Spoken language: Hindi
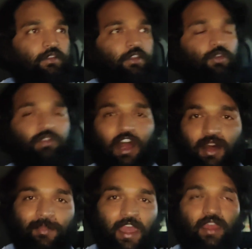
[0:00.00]
देखो
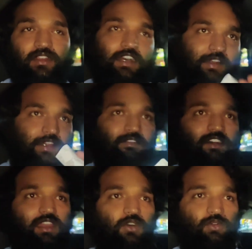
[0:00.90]
काम है करने
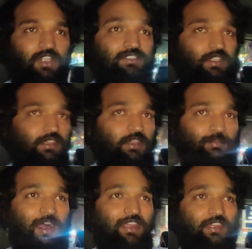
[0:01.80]
वाला होना चाहिए
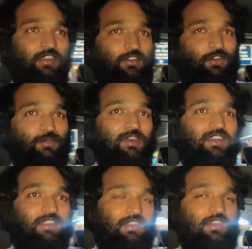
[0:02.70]
भाई और
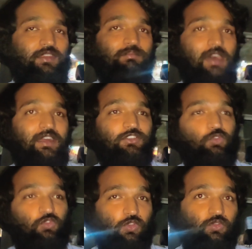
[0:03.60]
बाकी रही बात
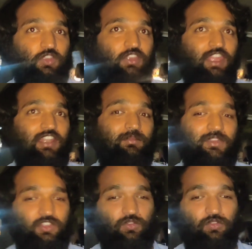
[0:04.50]
दूसरों के कहने पे
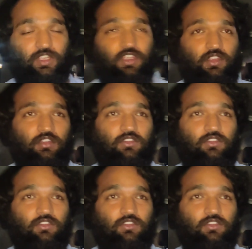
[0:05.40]
चलोगे